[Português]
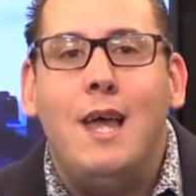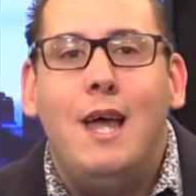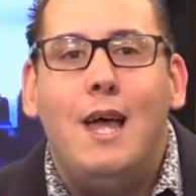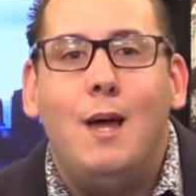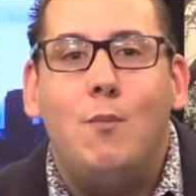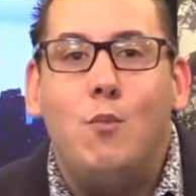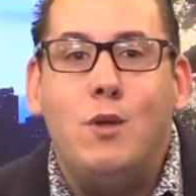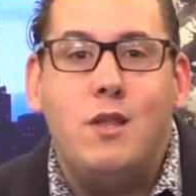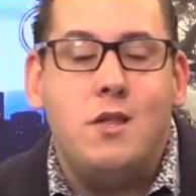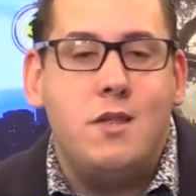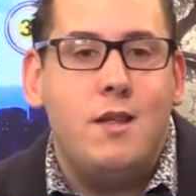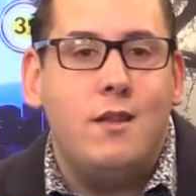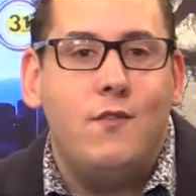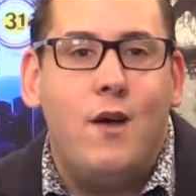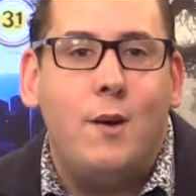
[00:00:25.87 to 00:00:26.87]
Ah, muita
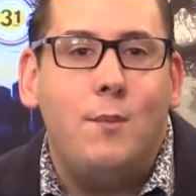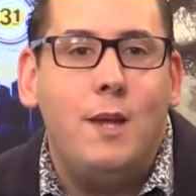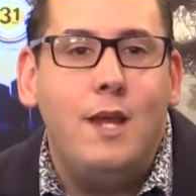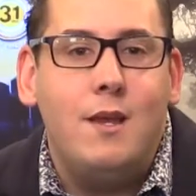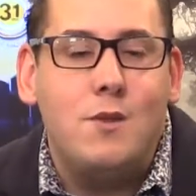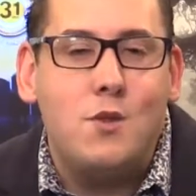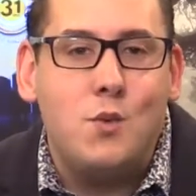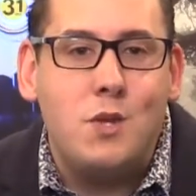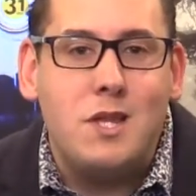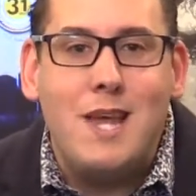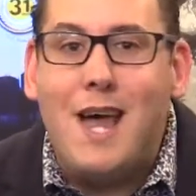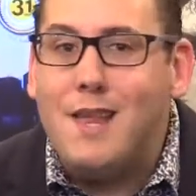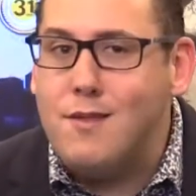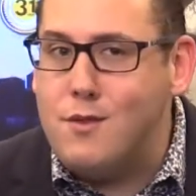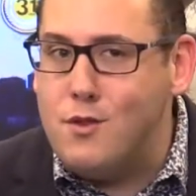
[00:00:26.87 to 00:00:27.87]
gente vai abrir as suas
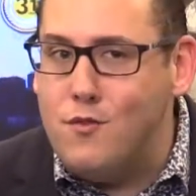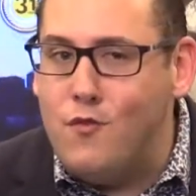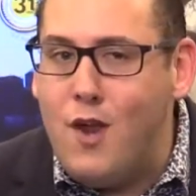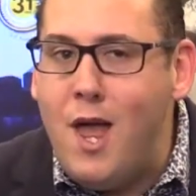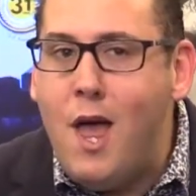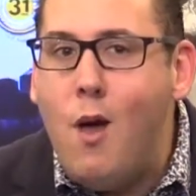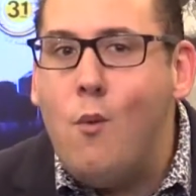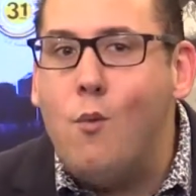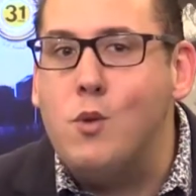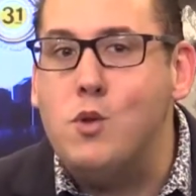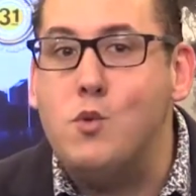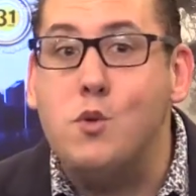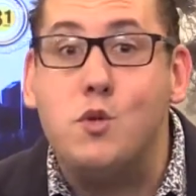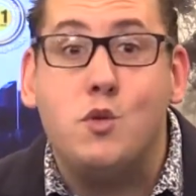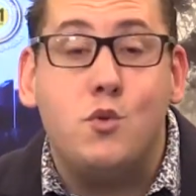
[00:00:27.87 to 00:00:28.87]
casas de verão, os
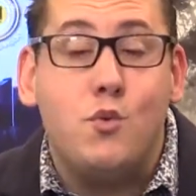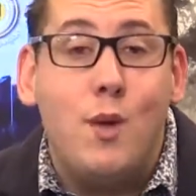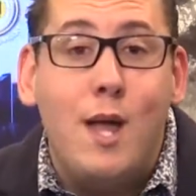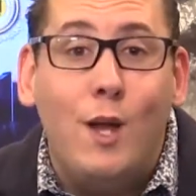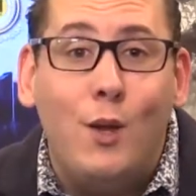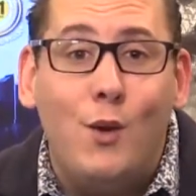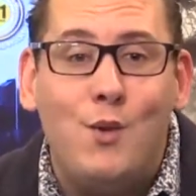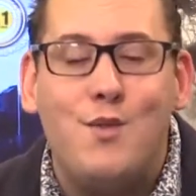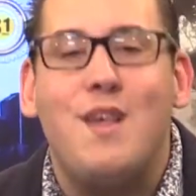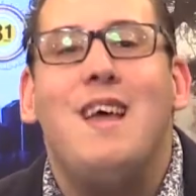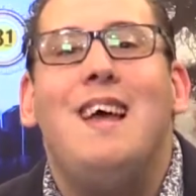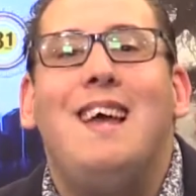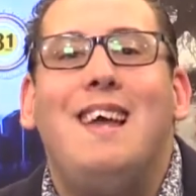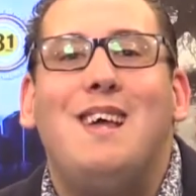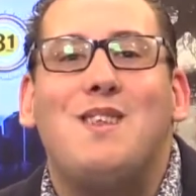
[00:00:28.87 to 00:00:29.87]
seus trailers.
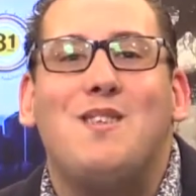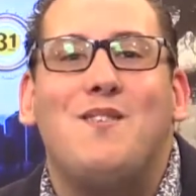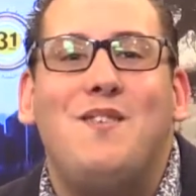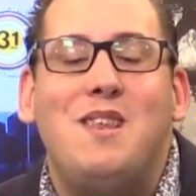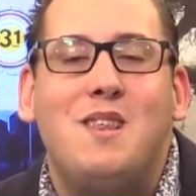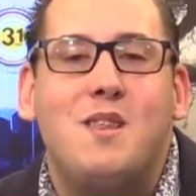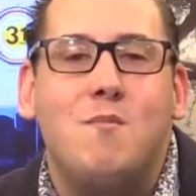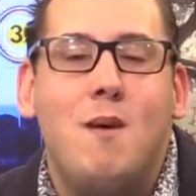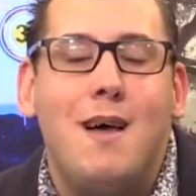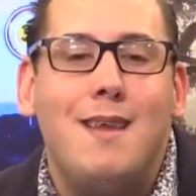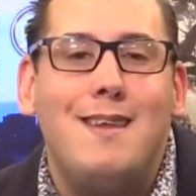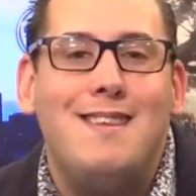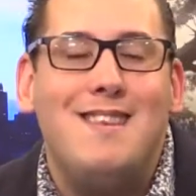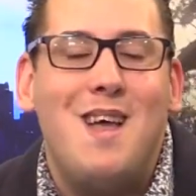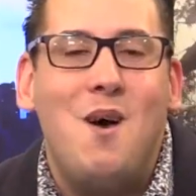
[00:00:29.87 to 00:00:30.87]
Este fim de semana
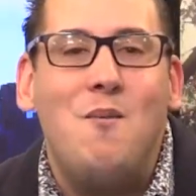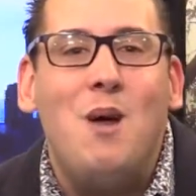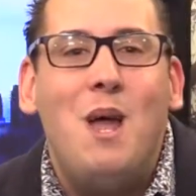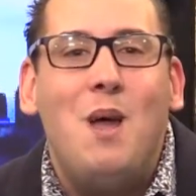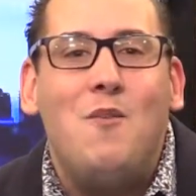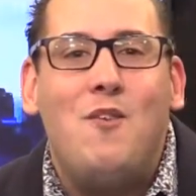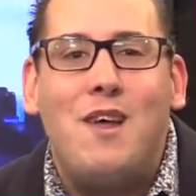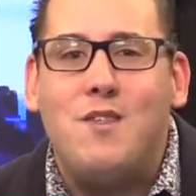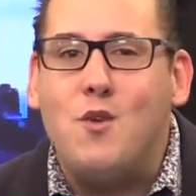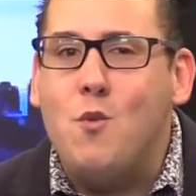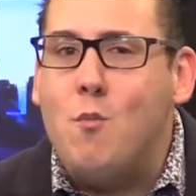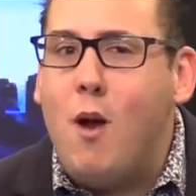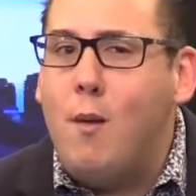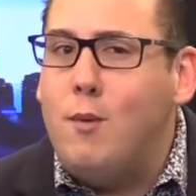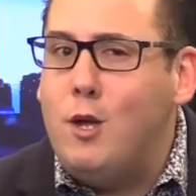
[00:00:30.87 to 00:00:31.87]
então fazem um
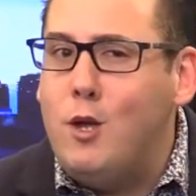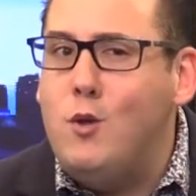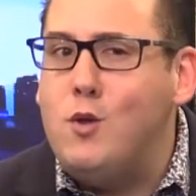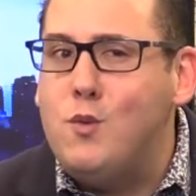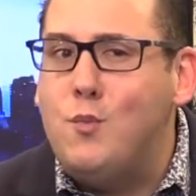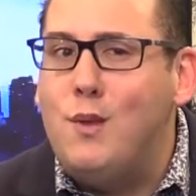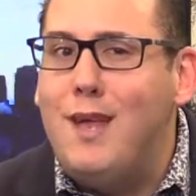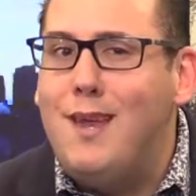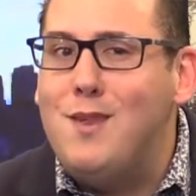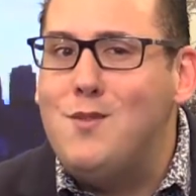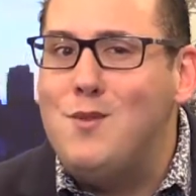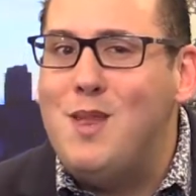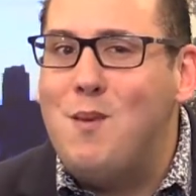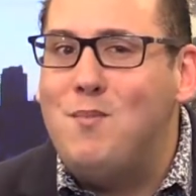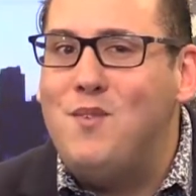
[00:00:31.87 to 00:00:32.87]
barbecue se puderem, se
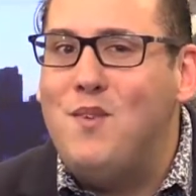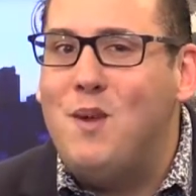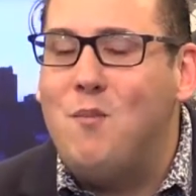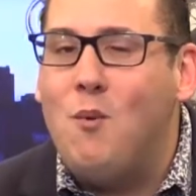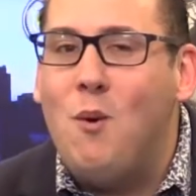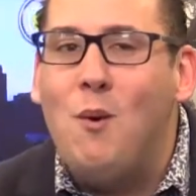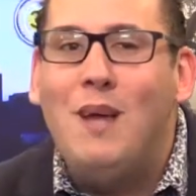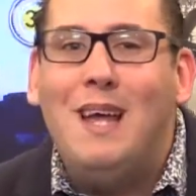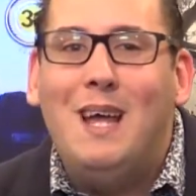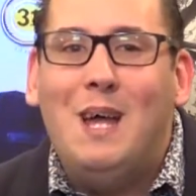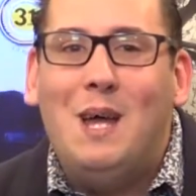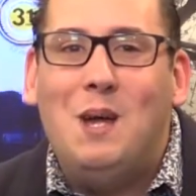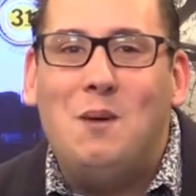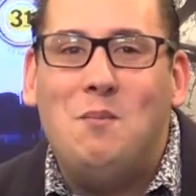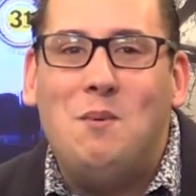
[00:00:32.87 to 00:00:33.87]
o tempo estiver bom,
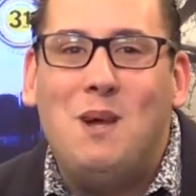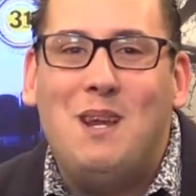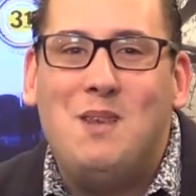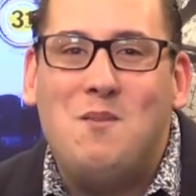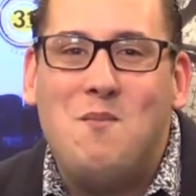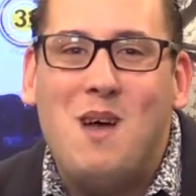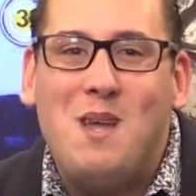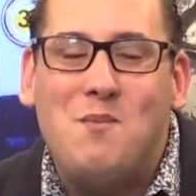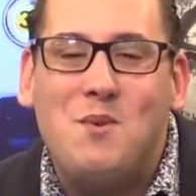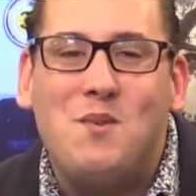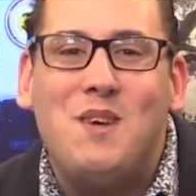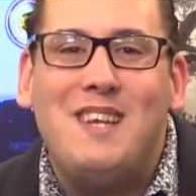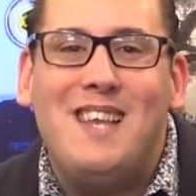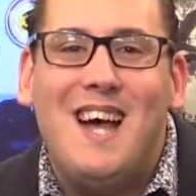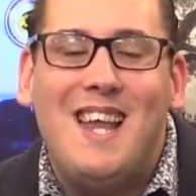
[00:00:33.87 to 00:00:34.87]
ah, para também
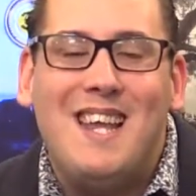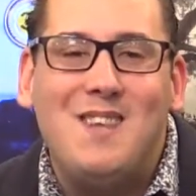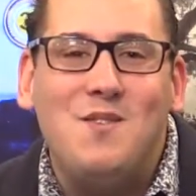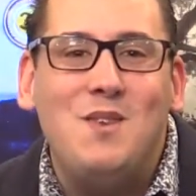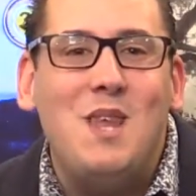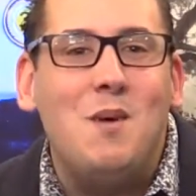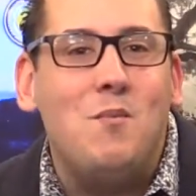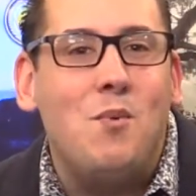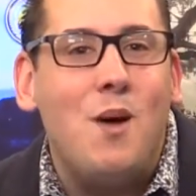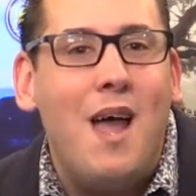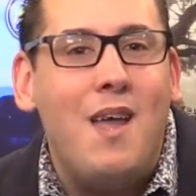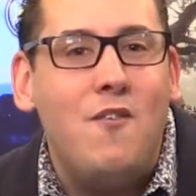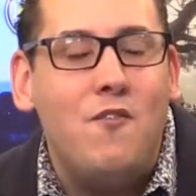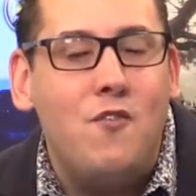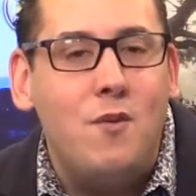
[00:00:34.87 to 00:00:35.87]
aproveitarem do tempo
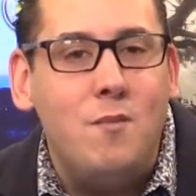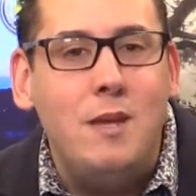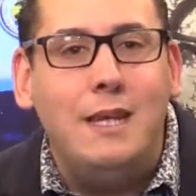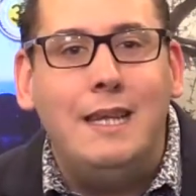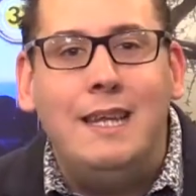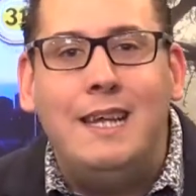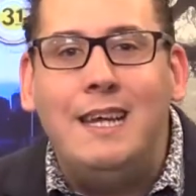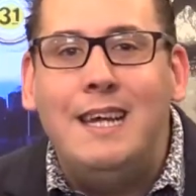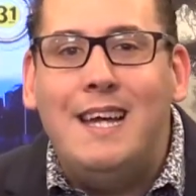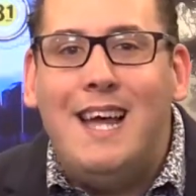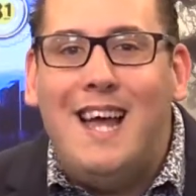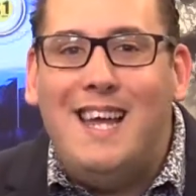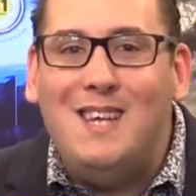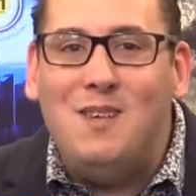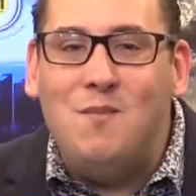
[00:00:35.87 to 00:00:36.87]
em família,
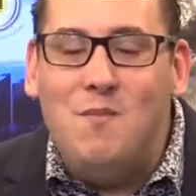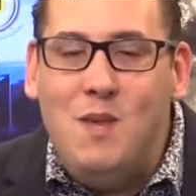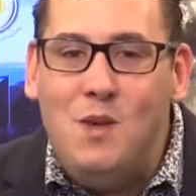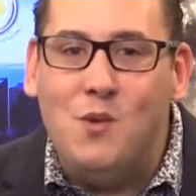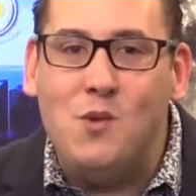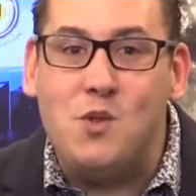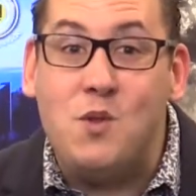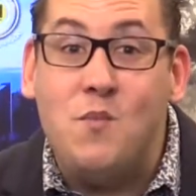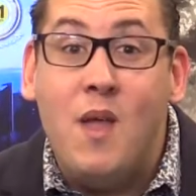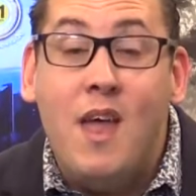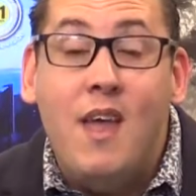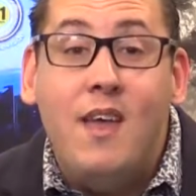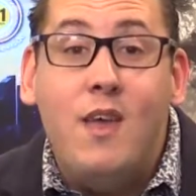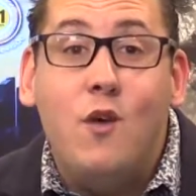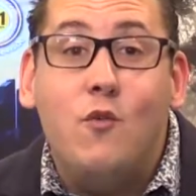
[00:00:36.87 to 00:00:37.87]
em amigos
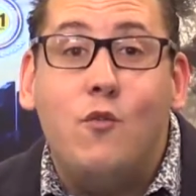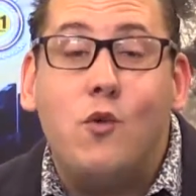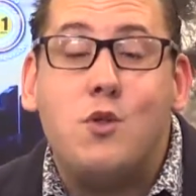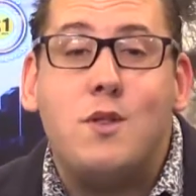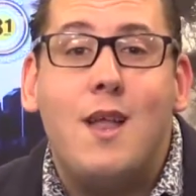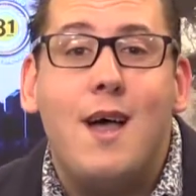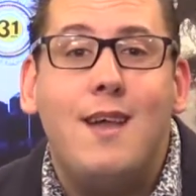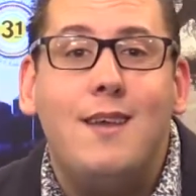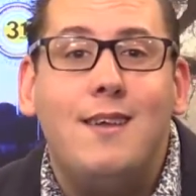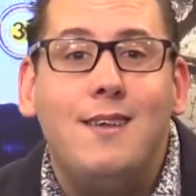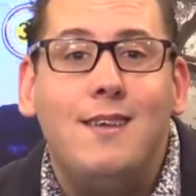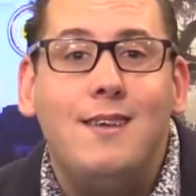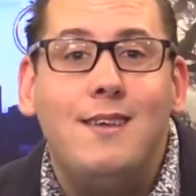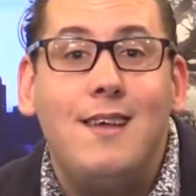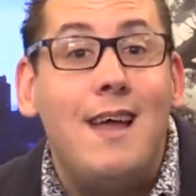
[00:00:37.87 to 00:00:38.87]
e eu vou estar
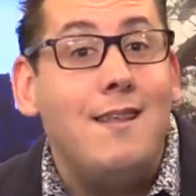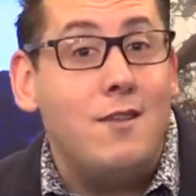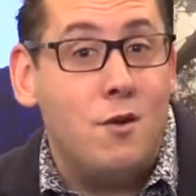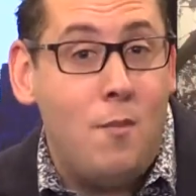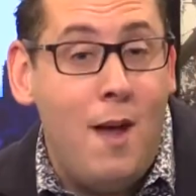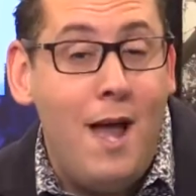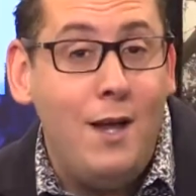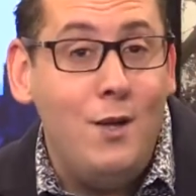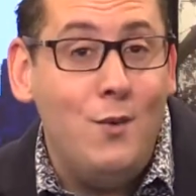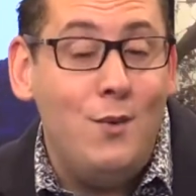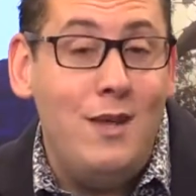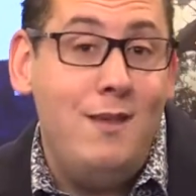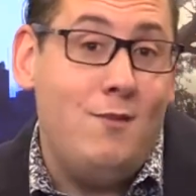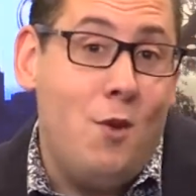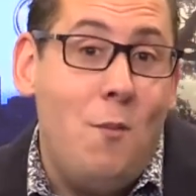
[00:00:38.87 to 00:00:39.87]
eh, em trabalho
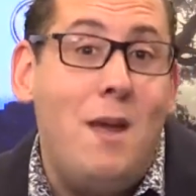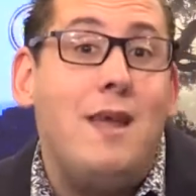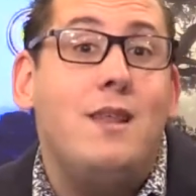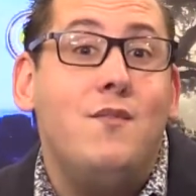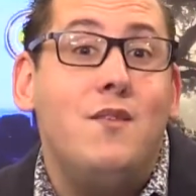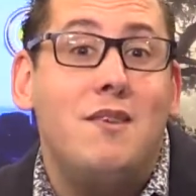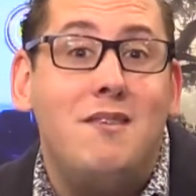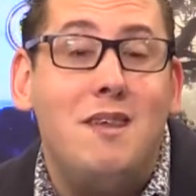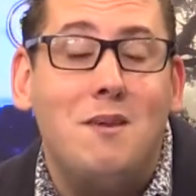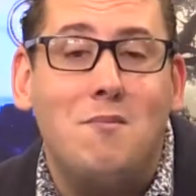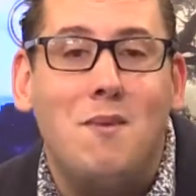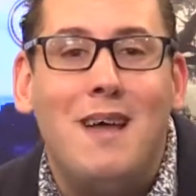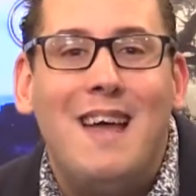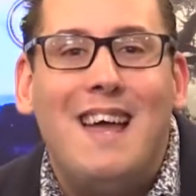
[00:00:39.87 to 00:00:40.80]
e também a divertir-me